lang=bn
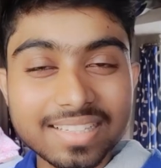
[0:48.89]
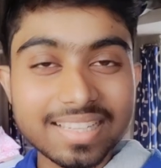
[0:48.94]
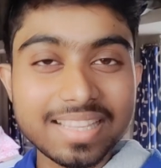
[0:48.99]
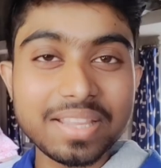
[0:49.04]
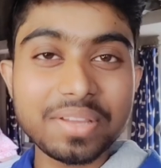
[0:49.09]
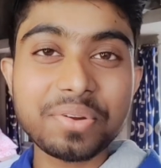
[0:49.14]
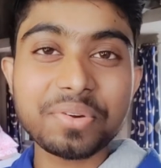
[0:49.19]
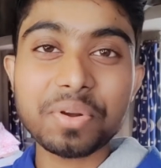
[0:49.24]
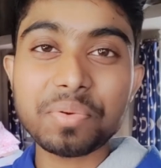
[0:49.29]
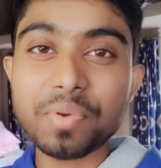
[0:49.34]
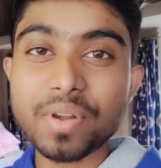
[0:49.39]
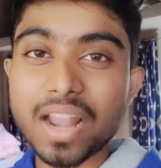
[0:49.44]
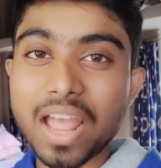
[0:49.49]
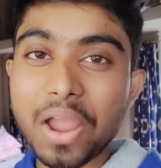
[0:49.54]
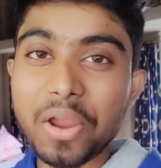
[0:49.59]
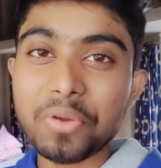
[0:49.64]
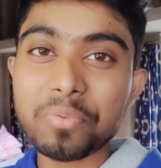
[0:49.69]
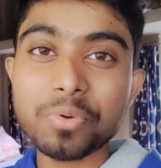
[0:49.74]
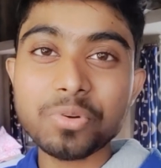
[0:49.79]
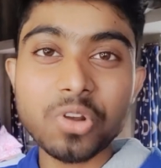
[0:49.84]
কী করবো না
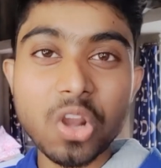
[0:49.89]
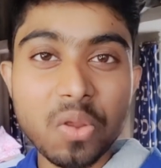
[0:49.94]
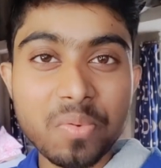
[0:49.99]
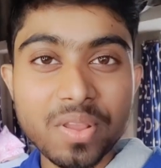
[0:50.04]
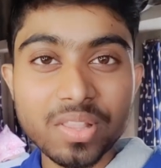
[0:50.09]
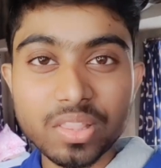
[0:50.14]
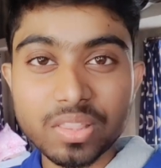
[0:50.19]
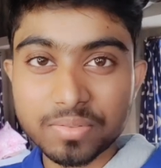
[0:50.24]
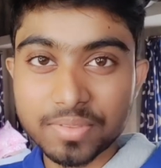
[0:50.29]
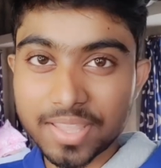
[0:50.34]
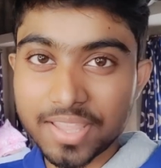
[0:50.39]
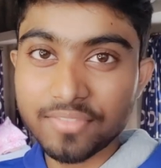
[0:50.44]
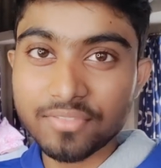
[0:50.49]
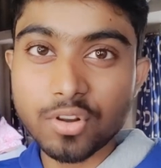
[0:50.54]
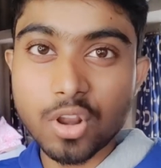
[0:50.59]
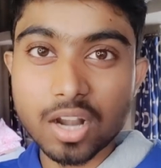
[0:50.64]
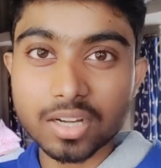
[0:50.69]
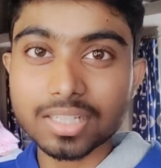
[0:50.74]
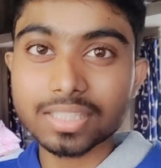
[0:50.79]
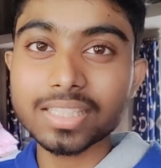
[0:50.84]
করবো সবই এই
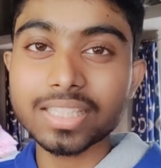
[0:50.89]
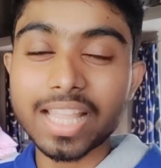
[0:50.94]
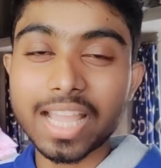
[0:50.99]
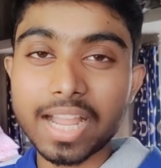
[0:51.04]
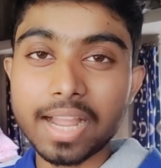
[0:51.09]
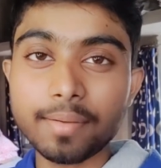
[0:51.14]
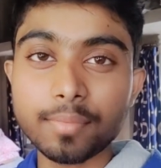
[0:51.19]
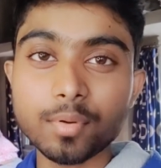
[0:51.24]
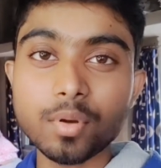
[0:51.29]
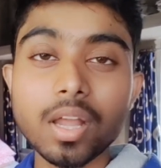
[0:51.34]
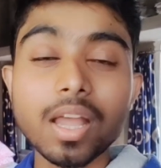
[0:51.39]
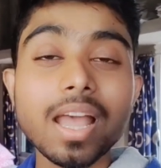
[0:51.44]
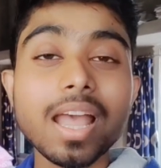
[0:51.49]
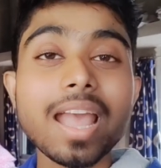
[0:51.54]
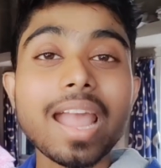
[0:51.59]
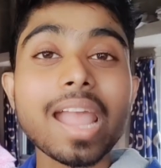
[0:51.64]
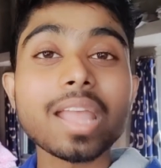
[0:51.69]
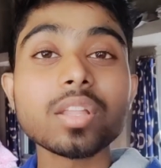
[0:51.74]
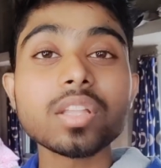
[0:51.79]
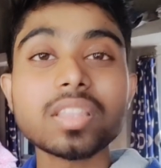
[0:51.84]
ব্লগটাতে দেখাবো
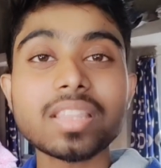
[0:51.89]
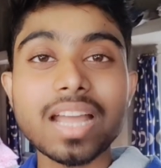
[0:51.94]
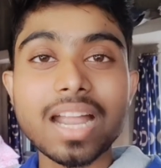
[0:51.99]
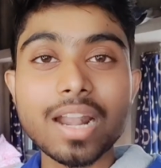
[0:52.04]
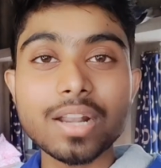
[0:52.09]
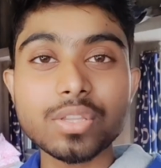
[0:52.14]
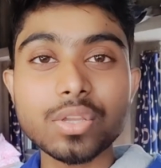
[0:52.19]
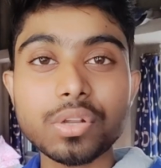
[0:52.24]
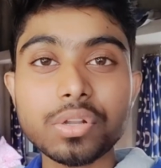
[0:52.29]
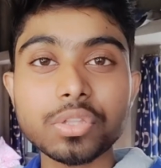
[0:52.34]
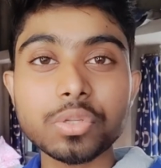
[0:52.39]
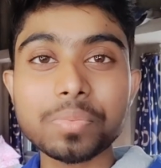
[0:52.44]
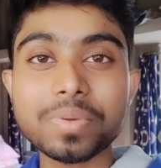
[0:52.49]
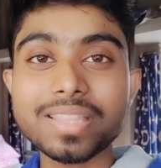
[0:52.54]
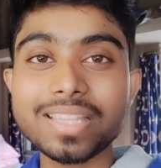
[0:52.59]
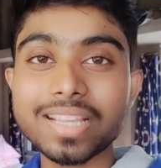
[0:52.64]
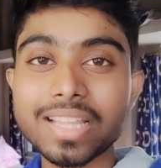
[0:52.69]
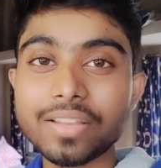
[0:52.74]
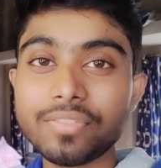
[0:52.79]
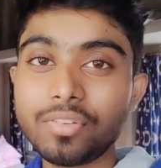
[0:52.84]
কিন্তু তার জন্য
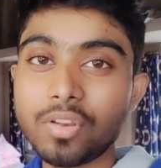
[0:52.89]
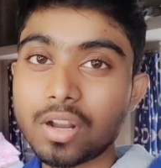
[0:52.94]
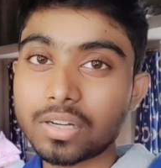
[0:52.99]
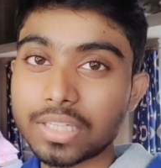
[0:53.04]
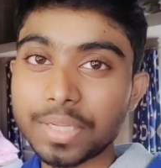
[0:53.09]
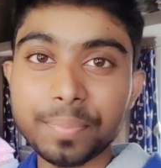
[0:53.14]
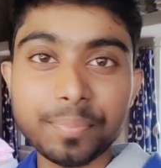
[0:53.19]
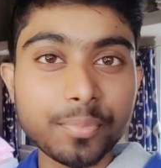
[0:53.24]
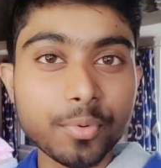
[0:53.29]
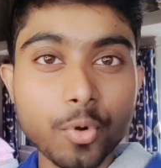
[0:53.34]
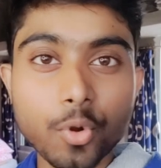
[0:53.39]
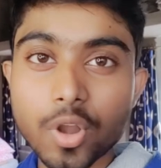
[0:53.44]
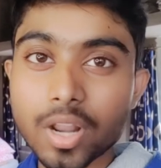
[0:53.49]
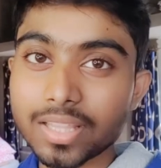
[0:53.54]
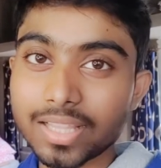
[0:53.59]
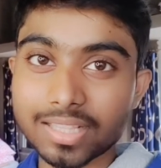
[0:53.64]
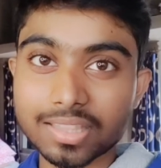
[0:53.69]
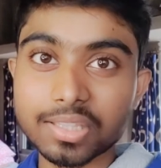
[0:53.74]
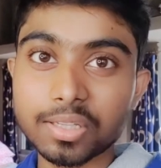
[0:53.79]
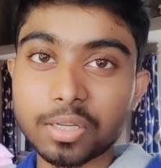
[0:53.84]
তোমাদেরকে ভ্লগটা পুরোটা
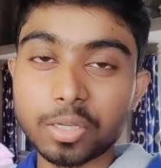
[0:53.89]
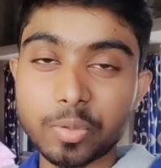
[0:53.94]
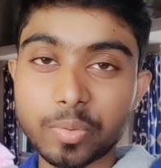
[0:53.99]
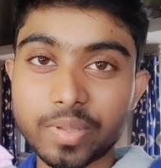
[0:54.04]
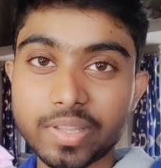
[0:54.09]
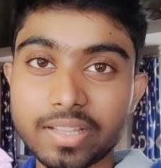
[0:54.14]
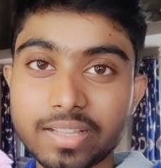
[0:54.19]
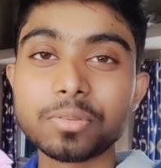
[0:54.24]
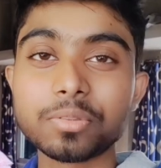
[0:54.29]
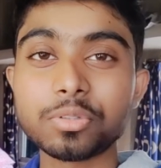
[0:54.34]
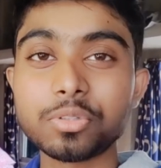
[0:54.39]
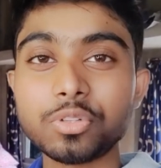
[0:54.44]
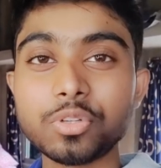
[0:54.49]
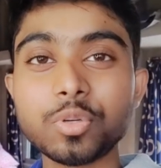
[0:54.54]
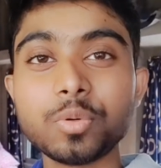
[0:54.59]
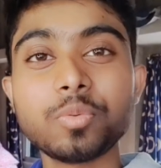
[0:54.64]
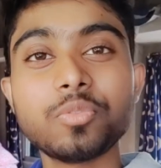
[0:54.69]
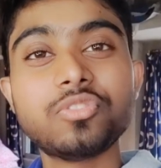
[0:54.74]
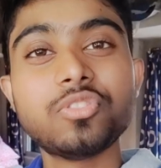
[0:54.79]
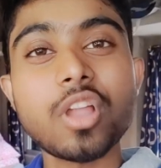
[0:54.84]
দেখতে হবে তো
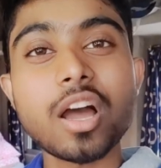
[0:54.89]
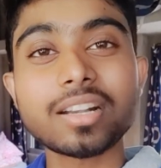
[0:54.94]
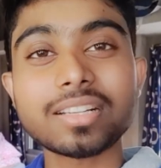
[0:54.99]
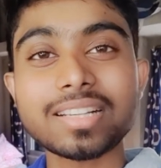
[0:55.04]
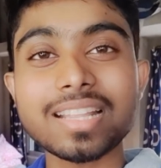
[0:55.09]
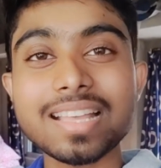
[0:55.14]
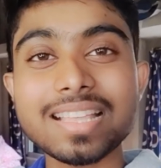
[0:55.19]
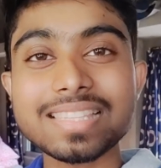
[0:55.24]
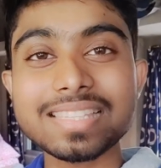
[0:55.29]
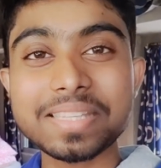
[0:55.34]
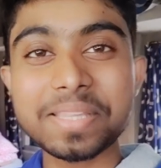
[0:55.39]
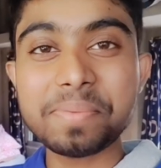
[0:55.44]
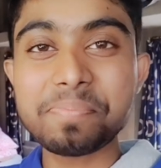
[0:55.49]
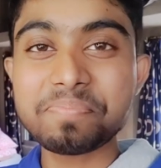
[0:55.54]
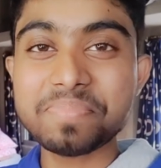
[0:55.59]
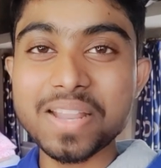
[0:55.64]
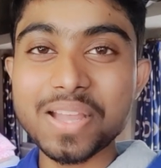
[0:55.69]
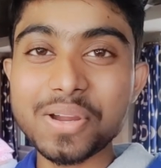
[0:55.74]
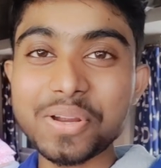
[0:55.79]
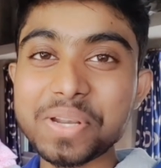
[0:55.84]
ভ্লগটা স্কিপ
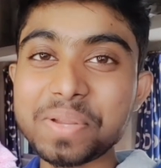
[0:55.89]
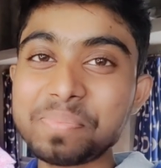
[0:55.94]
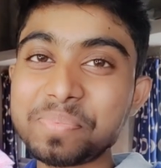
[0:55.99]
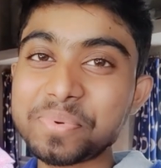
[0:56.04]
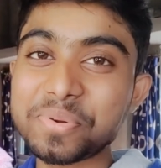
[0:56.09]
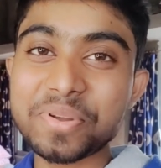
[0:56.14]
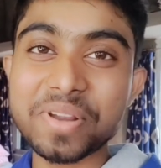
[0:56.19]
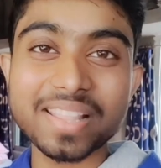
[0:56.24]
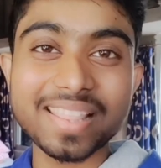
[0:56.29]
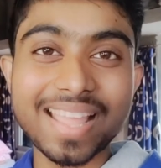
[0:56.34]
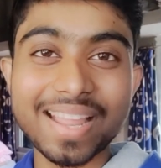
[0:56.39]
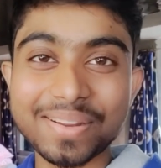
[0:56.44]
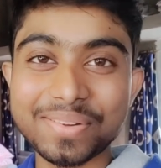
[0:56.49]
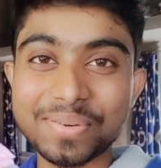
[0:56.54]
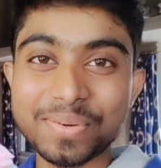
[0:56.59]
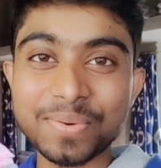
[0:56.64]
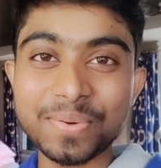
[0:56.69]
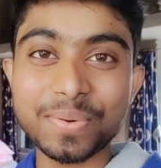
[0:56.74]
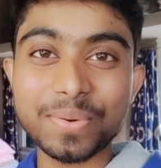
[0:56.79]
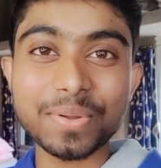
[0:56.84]
না করে পুরোটা
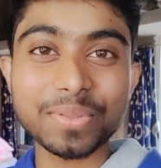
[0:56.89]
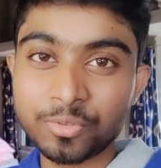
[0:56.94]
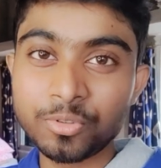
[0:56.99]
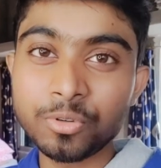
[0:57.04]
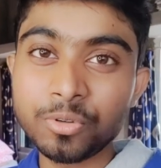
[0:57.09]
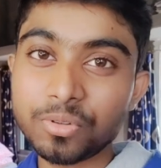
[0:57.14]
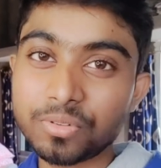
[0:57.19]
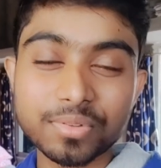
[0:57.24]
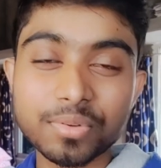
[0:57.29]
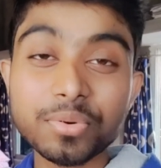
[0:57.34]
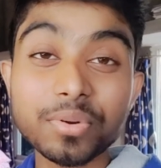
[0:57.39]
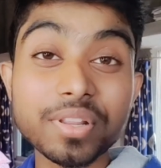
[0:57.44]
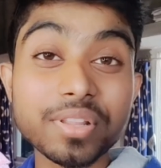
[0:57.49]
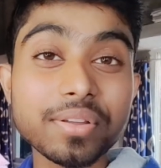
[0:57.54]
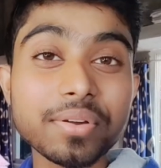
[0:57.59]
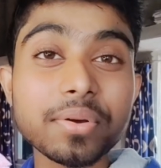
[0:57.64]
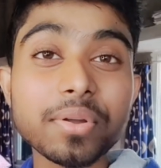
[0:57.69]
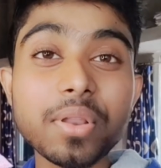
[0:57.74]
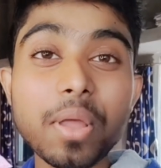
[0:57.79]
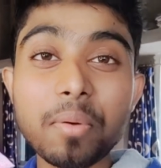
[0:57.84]
দেখো ভুল টুটি
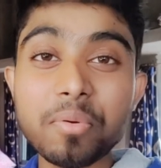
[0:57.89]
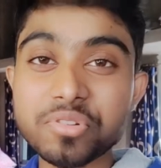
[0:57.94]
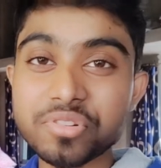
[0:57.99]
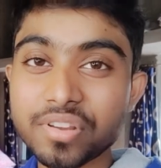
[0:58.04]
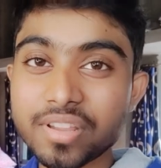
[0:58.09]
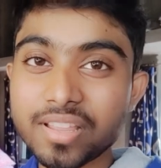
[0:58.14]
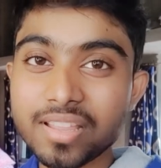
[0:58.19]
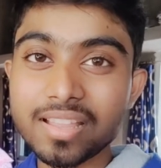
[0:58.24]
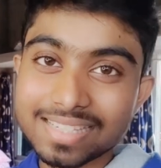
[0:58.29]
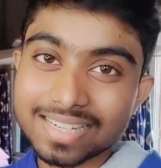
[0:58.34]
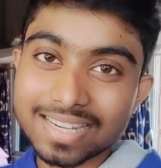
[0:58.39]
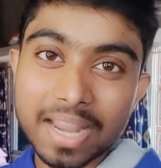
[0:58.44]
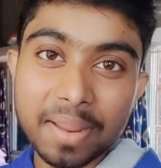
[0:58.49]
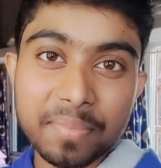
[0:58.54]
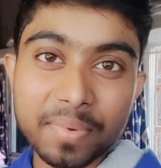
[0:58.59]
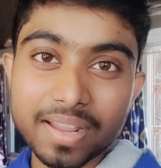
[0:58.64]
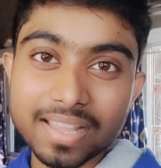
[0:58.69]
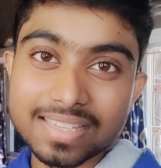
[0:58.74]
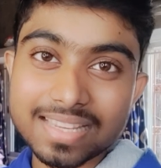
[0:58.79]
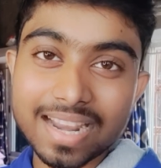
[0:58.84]
হলে অবশ্যই সেটা
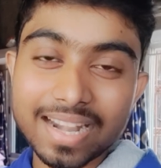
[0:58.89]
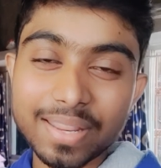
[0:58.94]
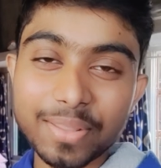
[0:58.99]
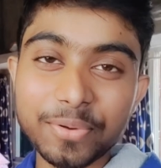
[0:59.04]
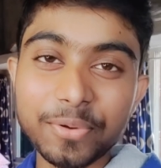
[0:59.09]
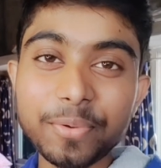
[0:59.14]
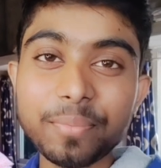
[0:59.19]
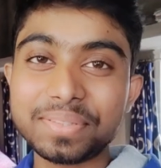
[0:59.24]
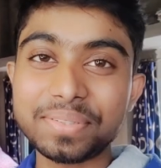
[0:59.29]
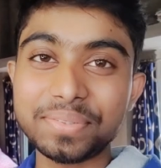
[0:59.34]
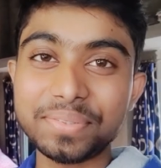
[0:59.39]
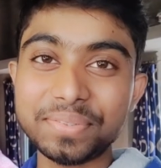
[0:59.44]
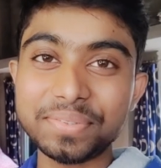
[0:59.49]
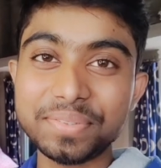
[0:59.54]
আমাকে জানিও তো